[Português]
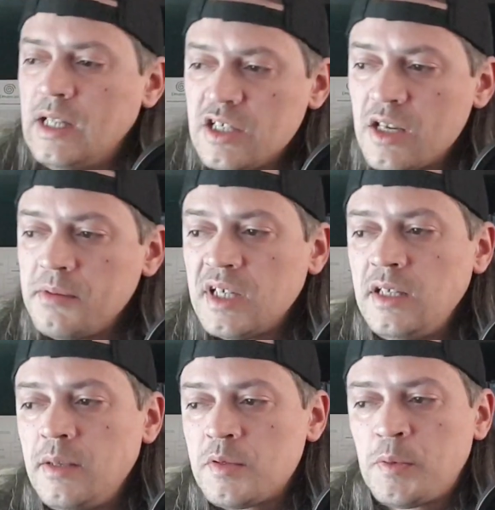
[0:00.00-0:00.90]
Chegamos aqui
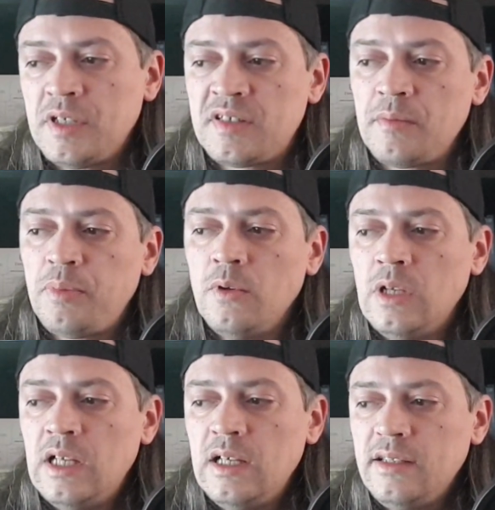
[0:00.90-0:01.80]
temos, por exemplo,
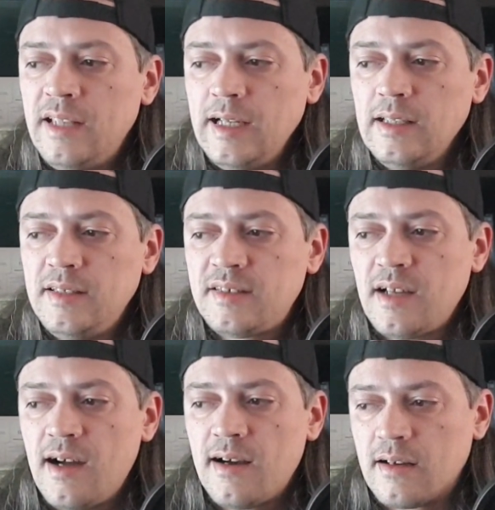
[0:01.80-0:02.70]
Daily
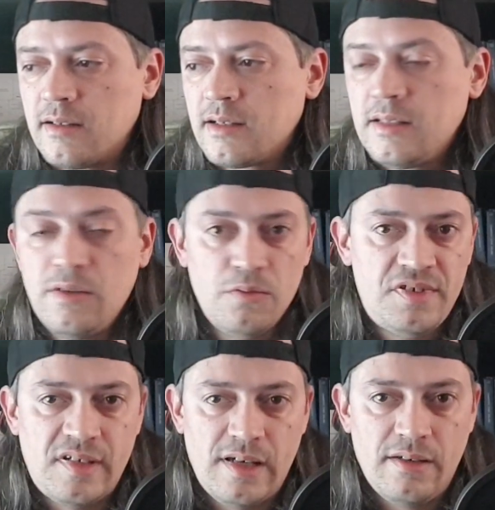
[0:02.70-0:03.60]
Star, que deu um
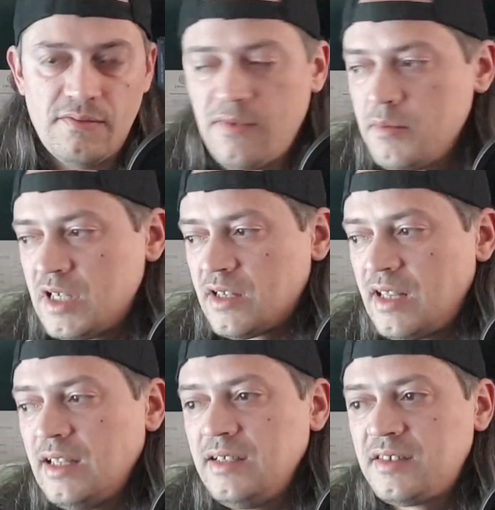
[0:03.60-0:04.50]
100. Vamos ver,
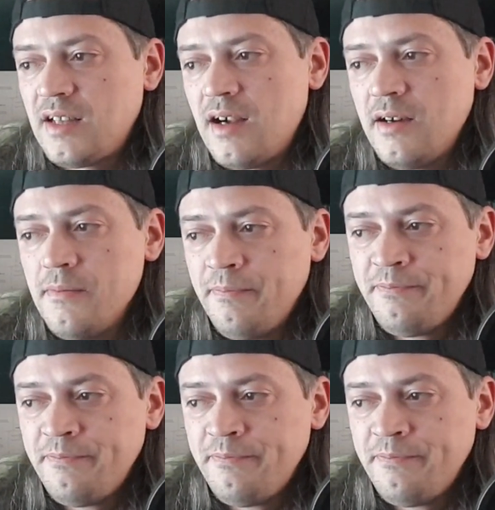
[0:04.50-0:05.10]
Daily Star,